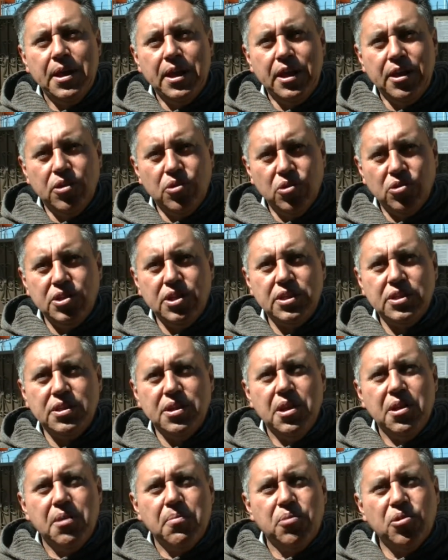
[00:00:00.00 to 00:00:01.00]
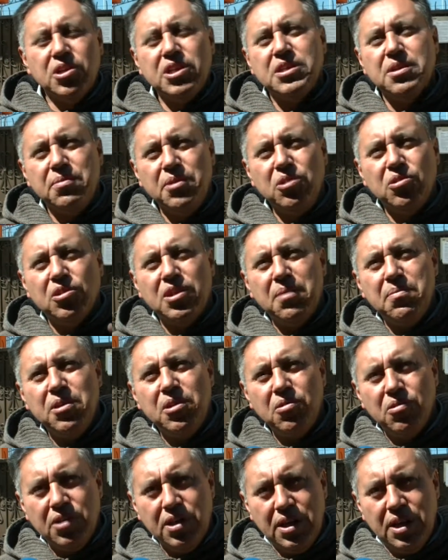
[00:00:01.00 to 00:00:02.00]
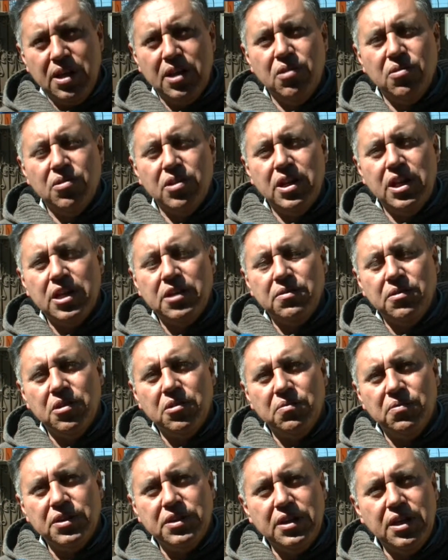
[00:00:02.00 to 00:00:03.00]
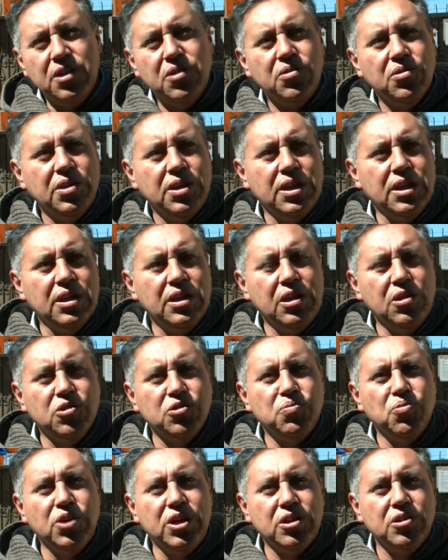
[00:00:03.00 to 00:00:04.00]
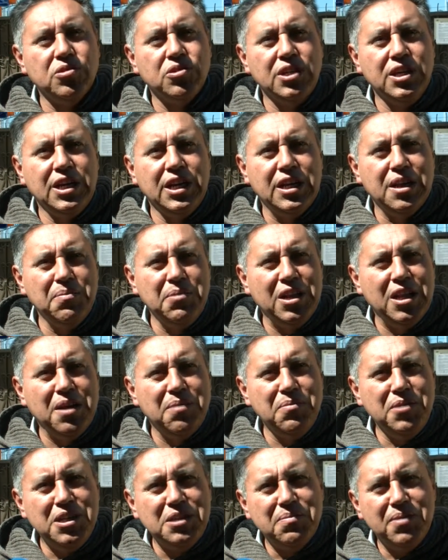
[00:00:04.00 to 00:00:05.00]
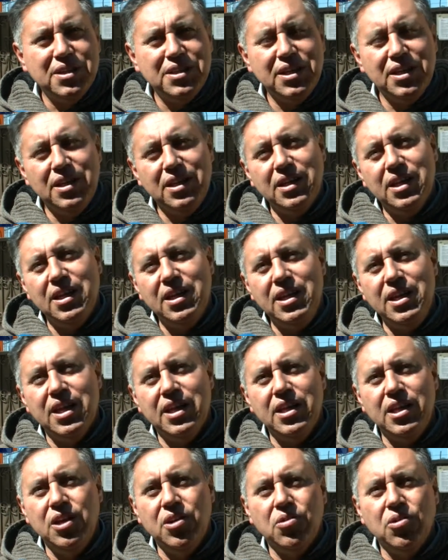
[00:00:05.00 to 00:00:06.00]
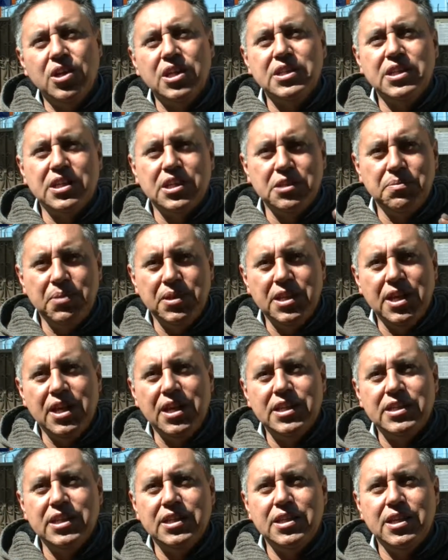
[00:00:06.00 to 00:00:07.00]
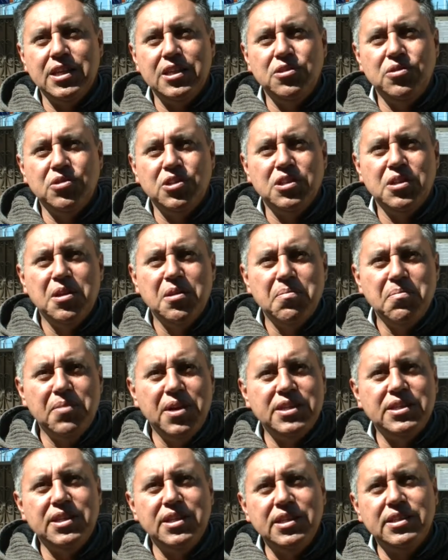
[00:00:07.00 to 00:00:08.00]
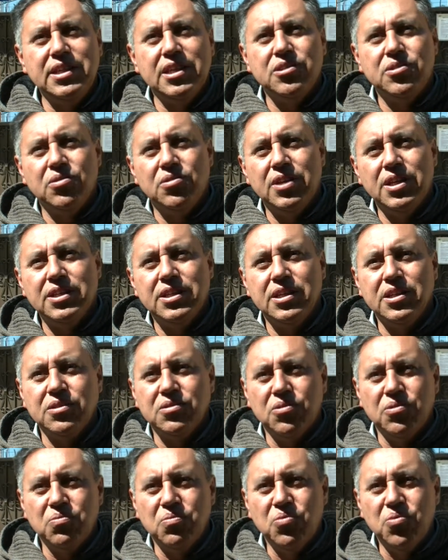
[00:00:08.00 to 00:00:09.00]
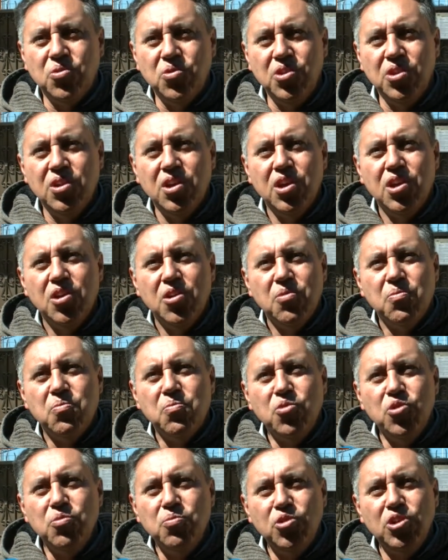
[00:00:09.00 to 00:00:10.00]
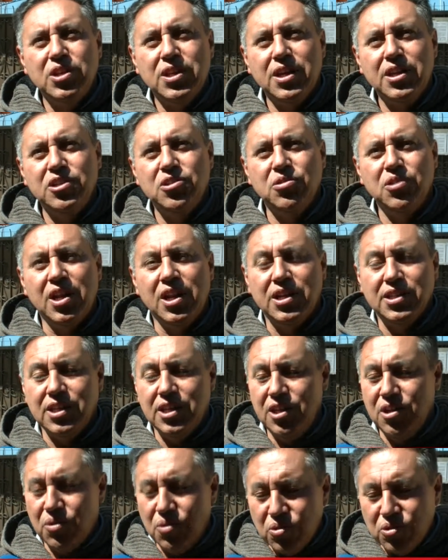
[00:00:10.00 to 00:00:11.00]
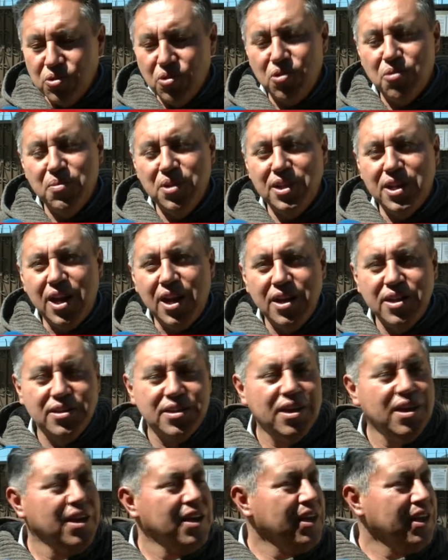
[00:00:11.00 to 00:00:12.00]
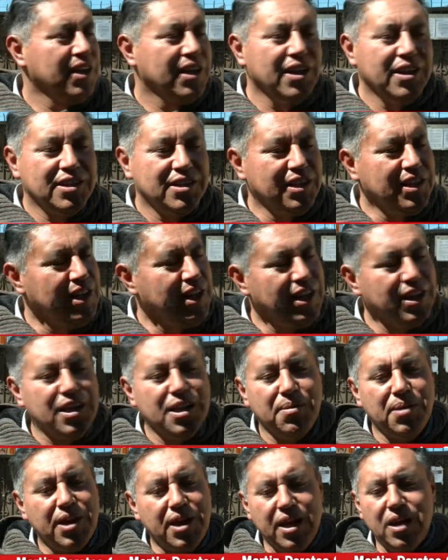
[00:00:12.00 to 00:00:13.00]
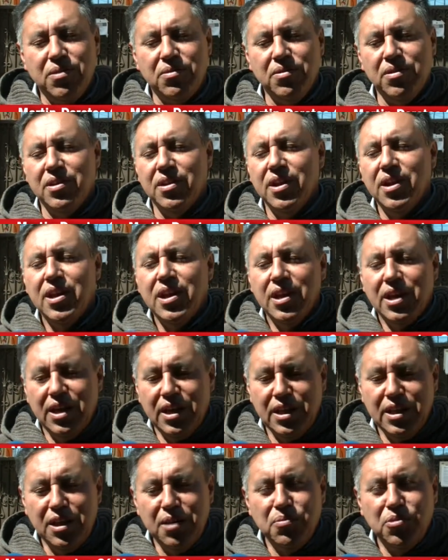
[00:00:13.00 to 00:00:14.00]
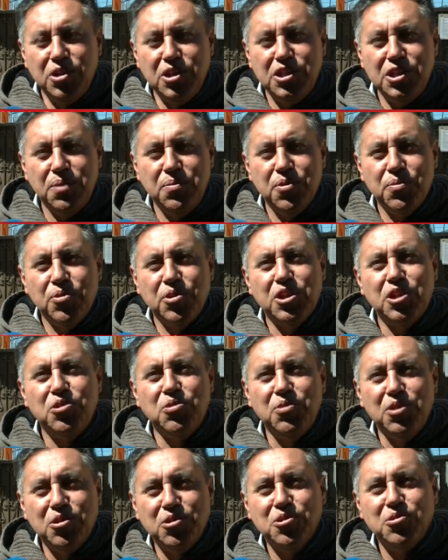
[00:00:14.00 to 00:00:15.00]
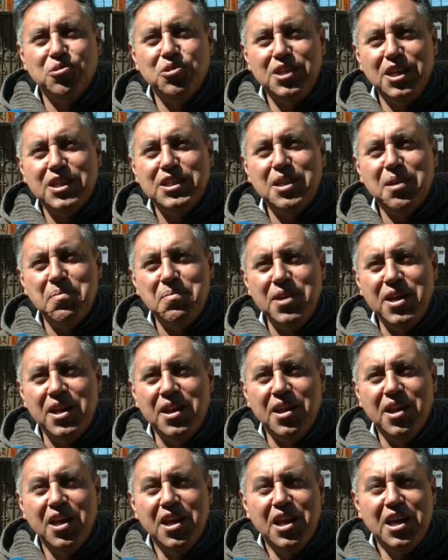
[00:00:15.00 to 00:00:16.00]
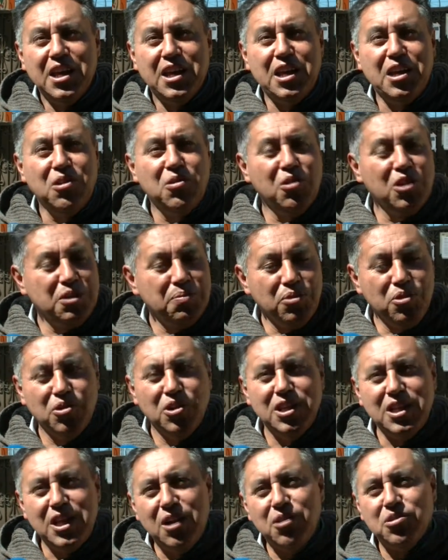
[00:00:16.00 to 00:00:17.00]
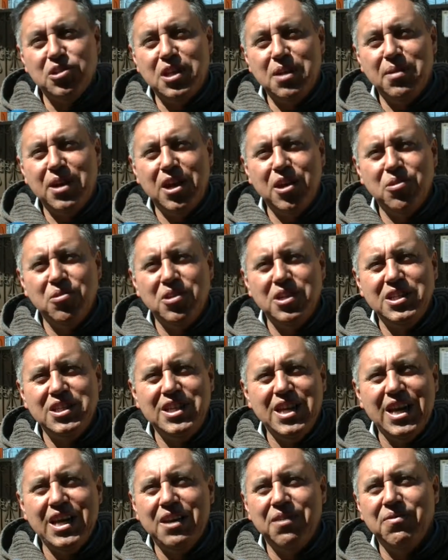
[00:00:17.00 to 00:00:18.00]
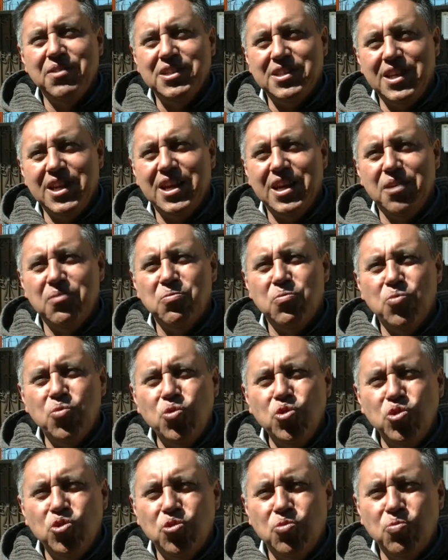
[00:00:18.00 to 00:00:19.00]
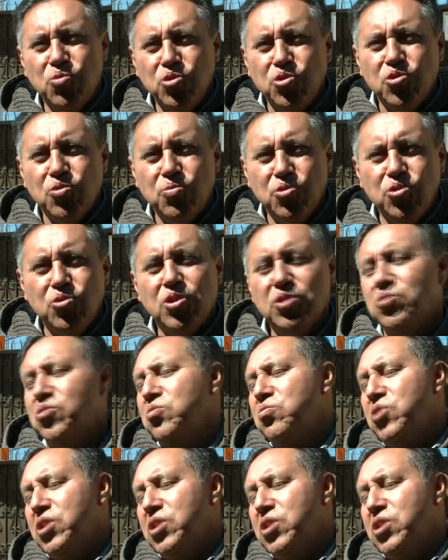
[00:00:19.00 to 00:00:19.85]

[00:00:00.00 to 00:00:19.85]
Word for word: Entonces, porque se vino también lo de del festejo de, de, los muertos y que también la misma Secretaría dijo que se respetaran esas tradiciones, más en estas zonas que son muy, muy, muy tradicionales. Incluso comentarles que ni siquiera trabajaron en el municipio porque tuvieron sus días también que no les pudieron quitar a los trabajadores ya que festejan mucho, mucho, mucho a sus